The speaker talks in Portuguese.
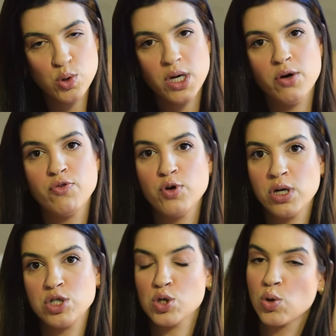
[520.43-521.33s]
eu fui na
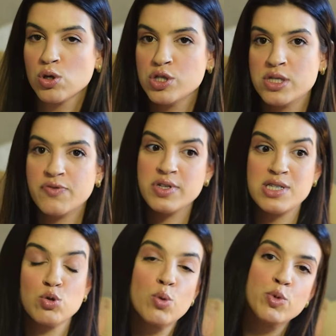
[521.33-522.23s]
ginecologista e falei assim:
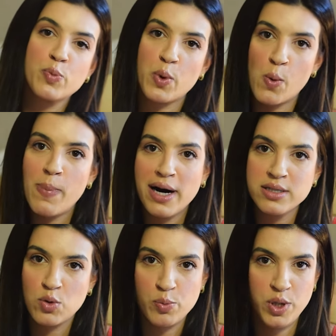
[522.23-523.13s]
eu tô muito preocupada
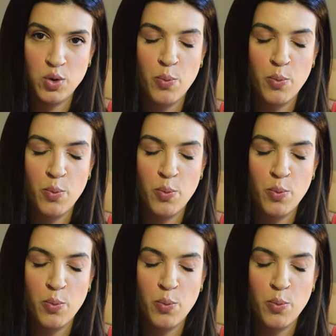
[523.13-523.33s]
comigo,